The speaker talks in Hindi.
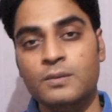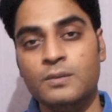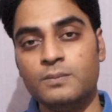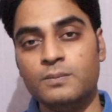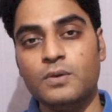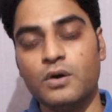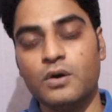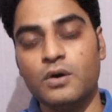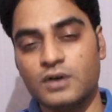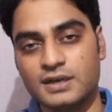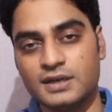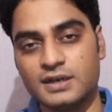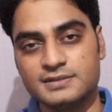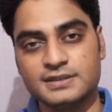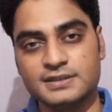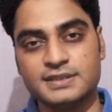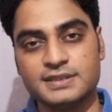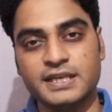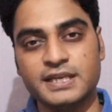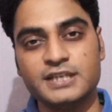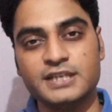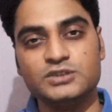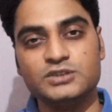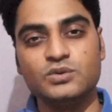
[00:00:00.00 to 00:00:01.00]
ब्लॉक कर
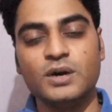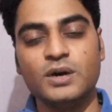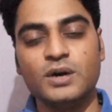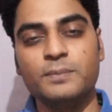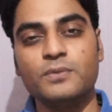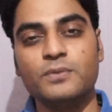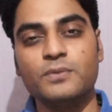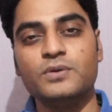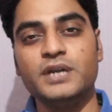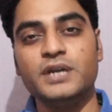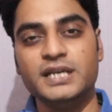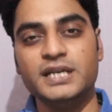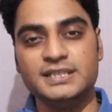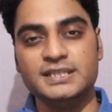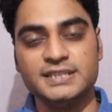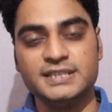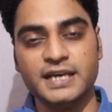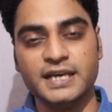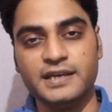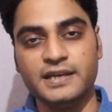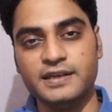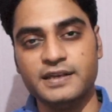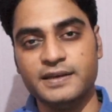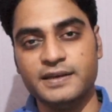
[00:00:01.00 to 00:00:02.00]
सकते हैं जो आपको नहीं
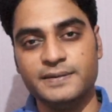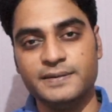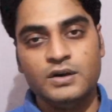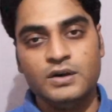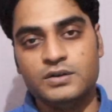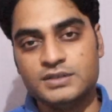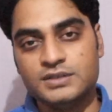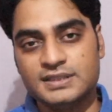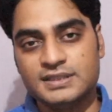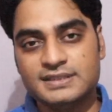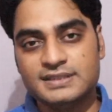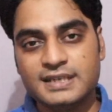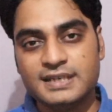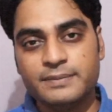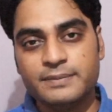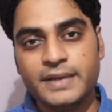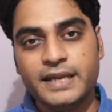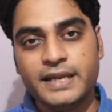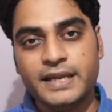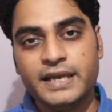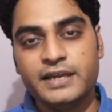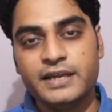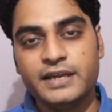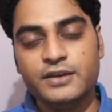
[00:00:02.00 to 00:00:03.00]
चाहिए और जैसे कि
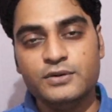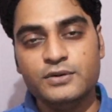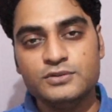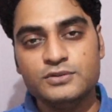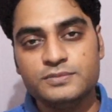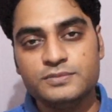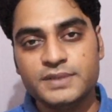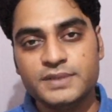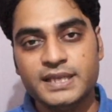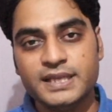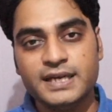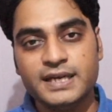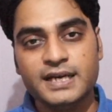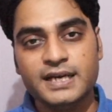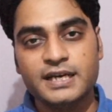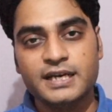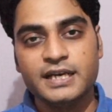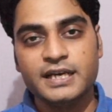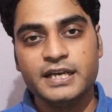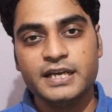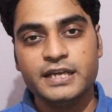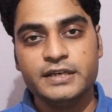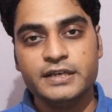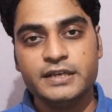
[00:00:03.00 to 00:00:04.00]
मैंने एक न्यूज़ में देखा
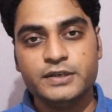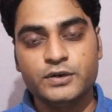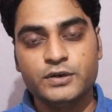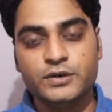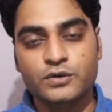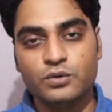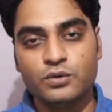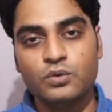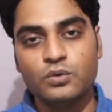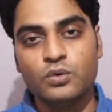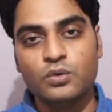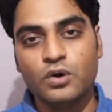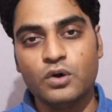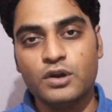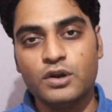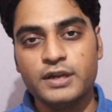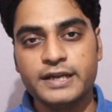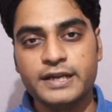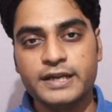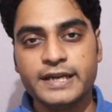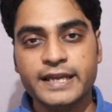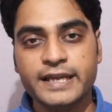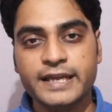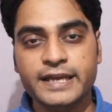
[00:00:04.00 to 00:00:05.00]
कि ट्रू
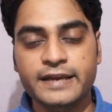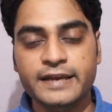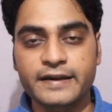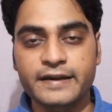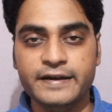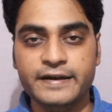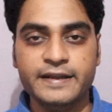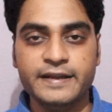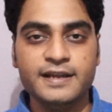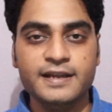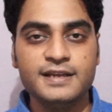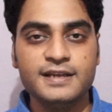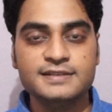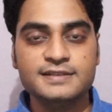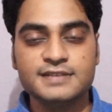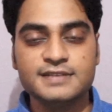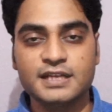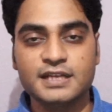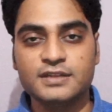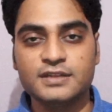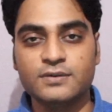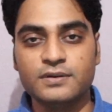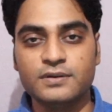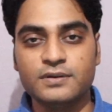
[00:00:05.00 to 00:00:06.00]
कॉलर ने एयरटेल के
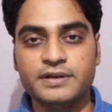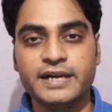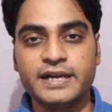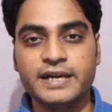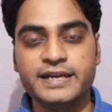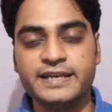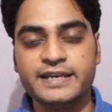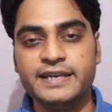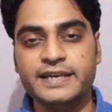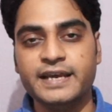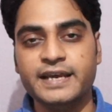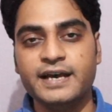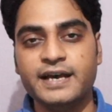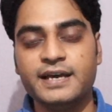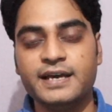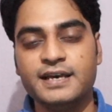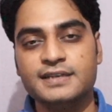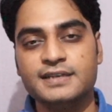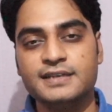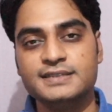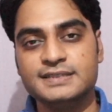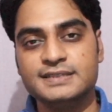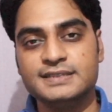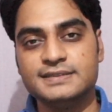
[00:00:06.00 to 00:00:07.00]
साथ कॉन्टैक्ट किया
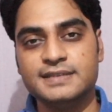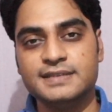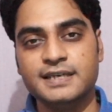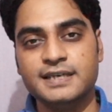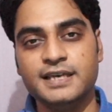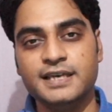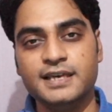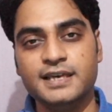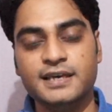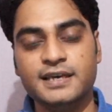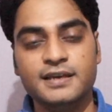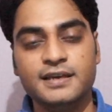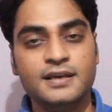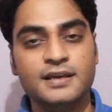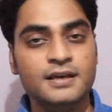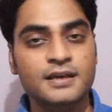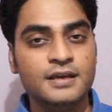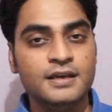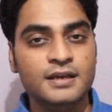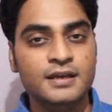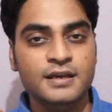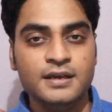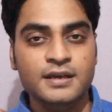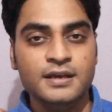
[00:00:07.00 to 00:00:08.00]
है जिससे कि
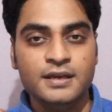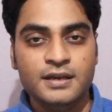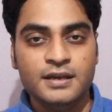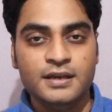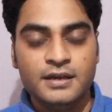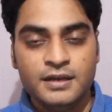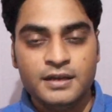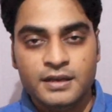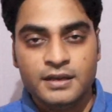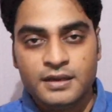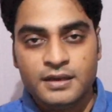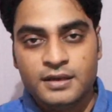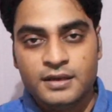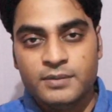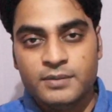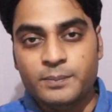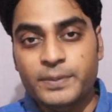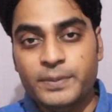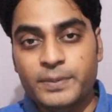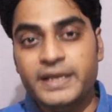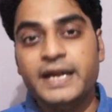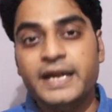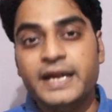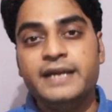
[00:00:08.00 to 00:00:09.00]

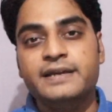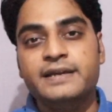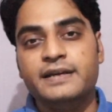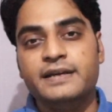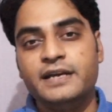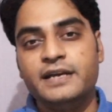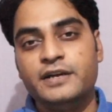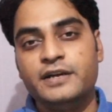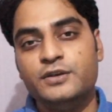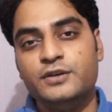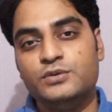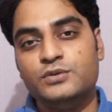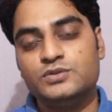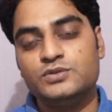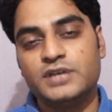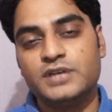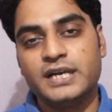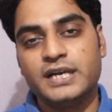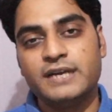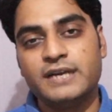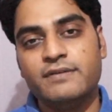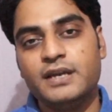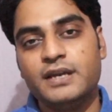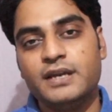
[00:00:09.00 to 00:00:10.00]
बिना इंटरनेट यूज़
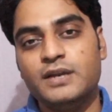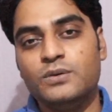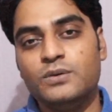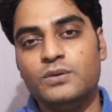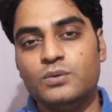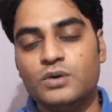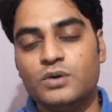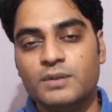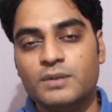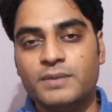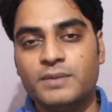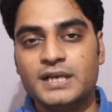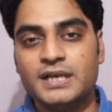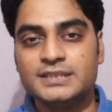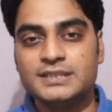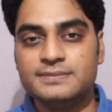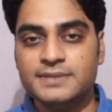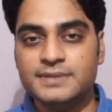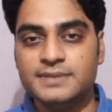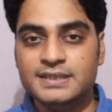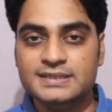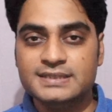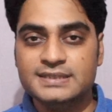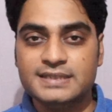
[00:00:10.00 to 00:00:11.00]
करने वाले लोगों के
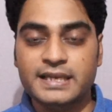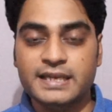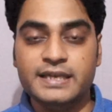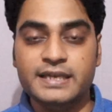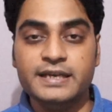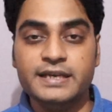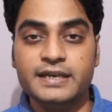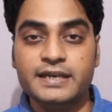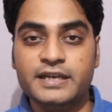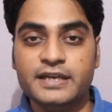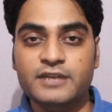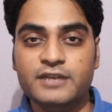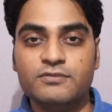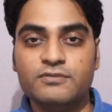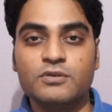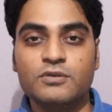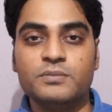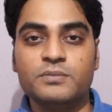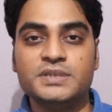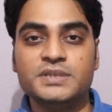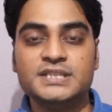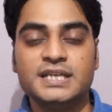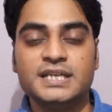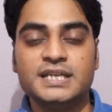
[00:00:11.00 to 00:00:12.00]
पास भी इस तरीके की
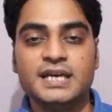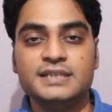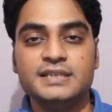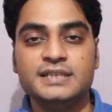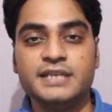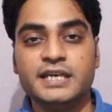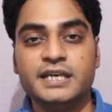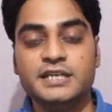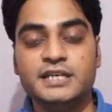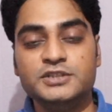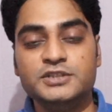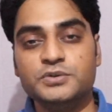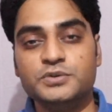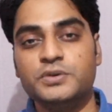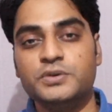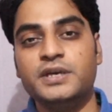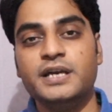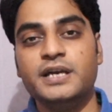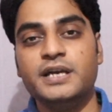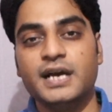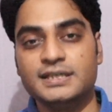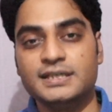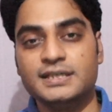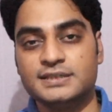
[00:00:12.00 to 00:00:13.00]
इन्फॉर्मेशन आ जाएगी जो
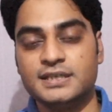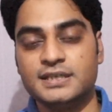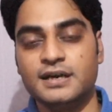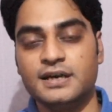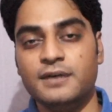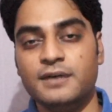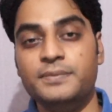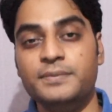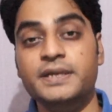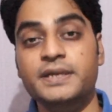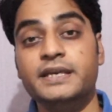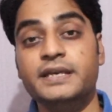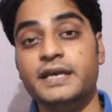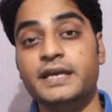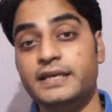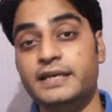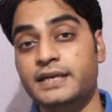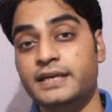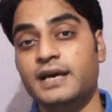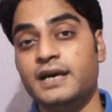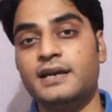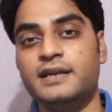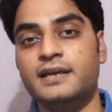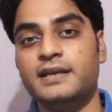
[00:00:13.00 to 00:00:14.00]
कि आज अभी
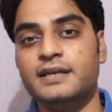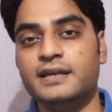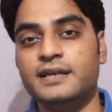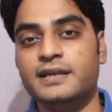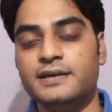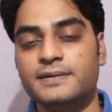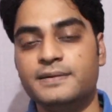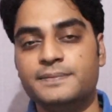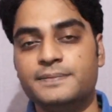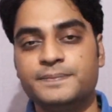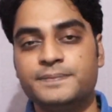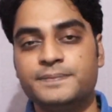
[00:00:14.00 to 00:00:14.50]
नहीं आ रही है